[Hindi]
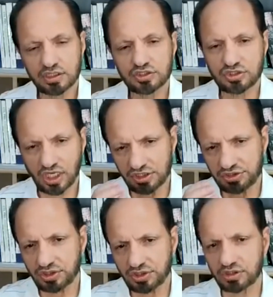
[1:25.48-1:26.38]

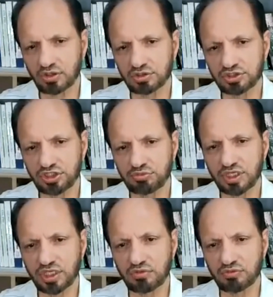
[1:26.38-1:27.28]
साइंस टेक्नोलॉजी
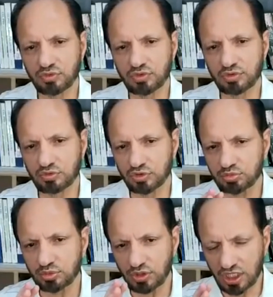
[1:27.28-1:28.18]
में वो उन
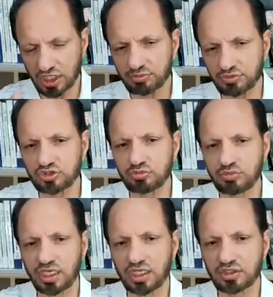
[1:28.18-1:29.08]
ममालक में
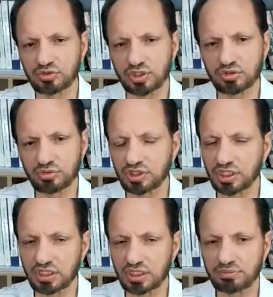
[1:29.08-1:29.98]
शुमार है जो कि
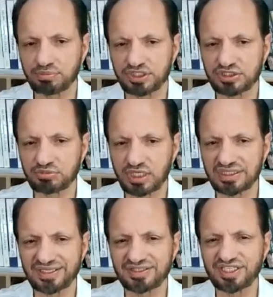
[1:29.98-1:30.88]
दुनिया के
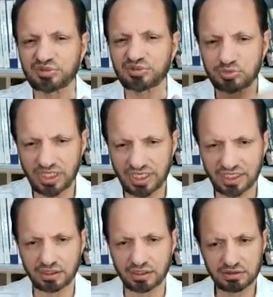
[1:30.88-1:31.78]
पसमानदा तरीन ममालक
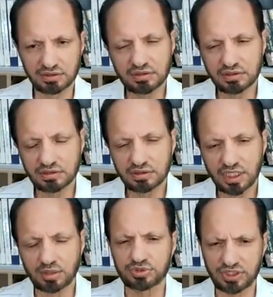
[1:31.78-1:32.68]
है
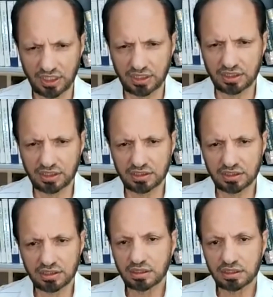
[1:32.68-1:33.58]
अब बताएं
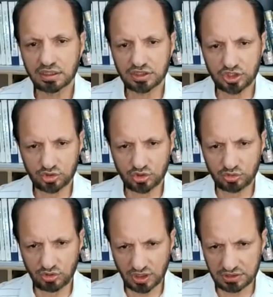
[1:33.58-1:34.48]
ये तो
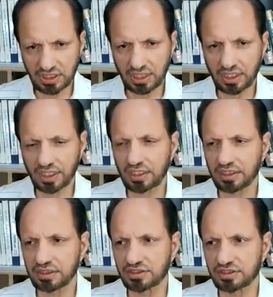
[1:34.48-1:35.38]
यूं लगता है
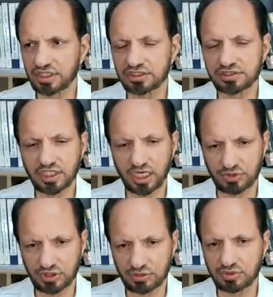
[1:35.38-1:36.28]
कि जैसे
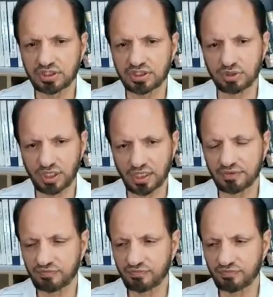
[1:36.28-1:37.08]
इस्लामिक वर्ड जो है